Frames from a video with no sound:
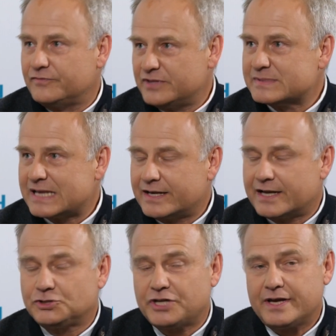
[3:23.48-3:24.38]
w tym
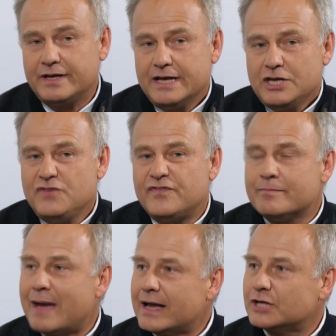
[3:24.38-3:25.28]
zakresie i
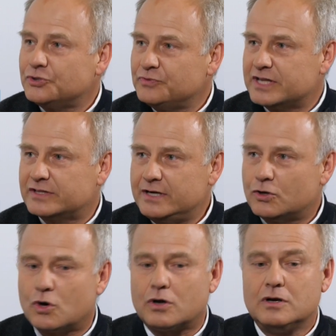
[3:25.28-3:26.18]
wymaga się nie
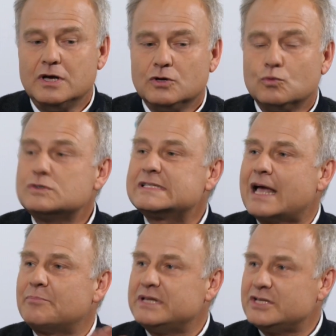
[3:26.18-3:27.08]
tylko
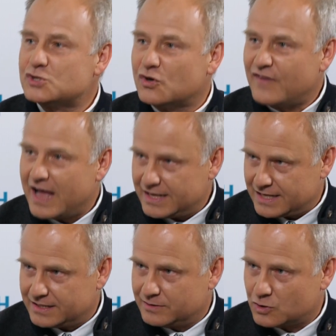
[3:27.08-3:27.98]

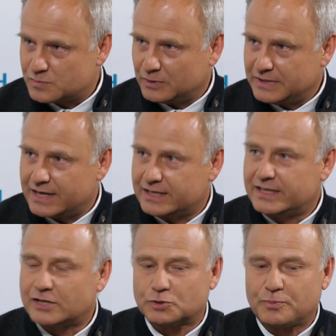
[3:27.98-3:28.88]
ustabilizowania gospodarki,
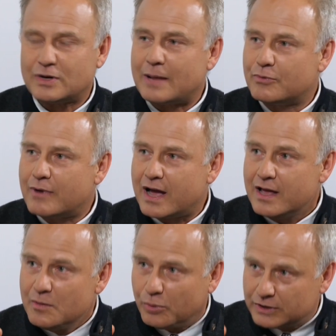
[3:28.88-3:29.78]
tak żeby ona była
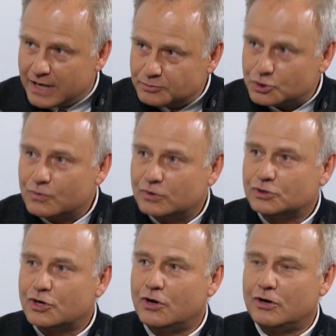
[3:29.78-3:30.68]
pod lepszą
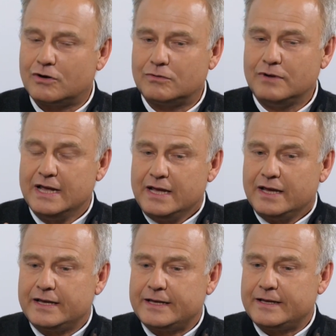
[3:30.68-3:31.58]
kontrolą,
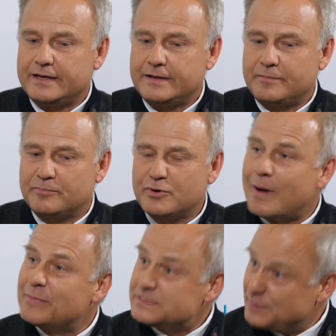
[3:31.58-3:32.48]

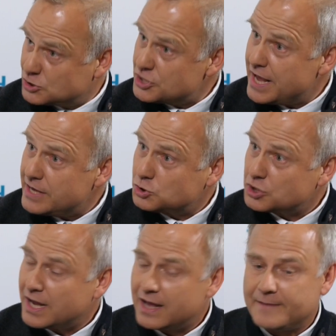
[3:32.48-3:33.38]
była
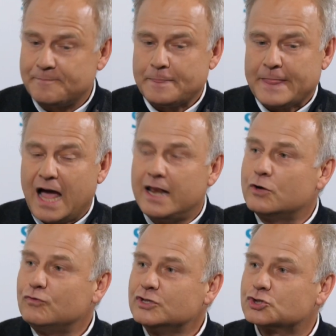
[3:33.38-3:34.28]
bezpieczniejsza,
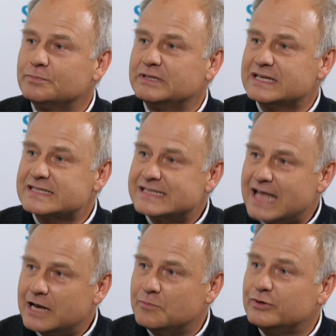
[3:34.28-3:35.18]
ale również, żeby ten
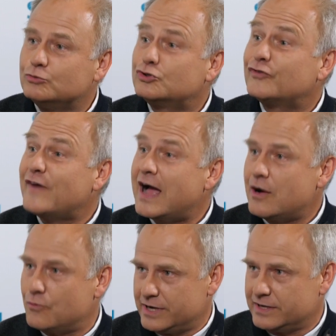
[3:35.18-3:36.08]
stan był
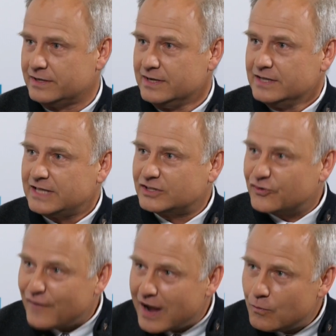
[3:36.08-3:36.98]
trwały, ta
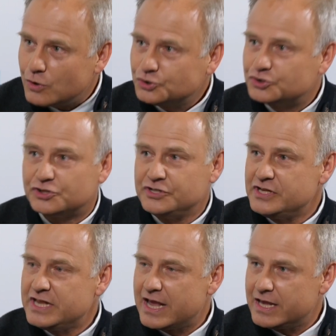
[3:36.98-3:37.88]
trwałość
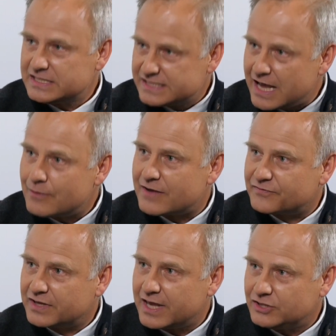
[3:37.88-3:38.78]
nie istniała
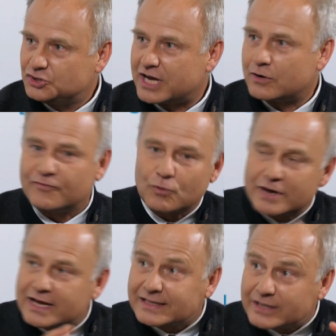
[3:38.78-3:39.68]
kiedyś jako w
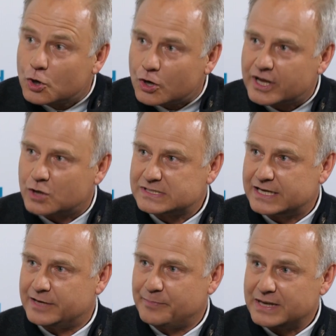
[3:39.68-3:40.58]
ogóle kategoria
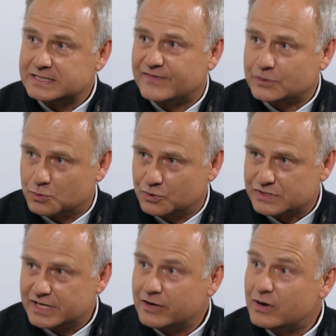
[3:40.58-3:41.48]
oceny państwa
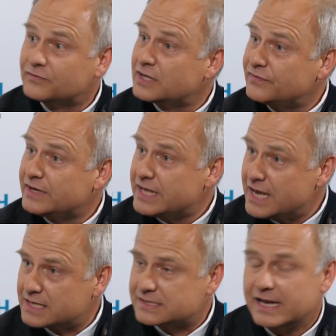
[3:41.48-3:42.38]
członkowskiego, a w tej chwili
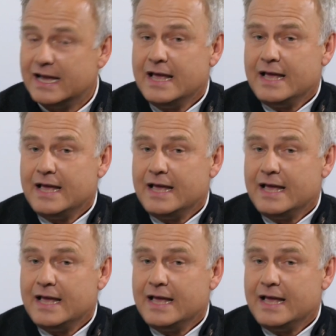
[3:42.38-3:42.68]
jest.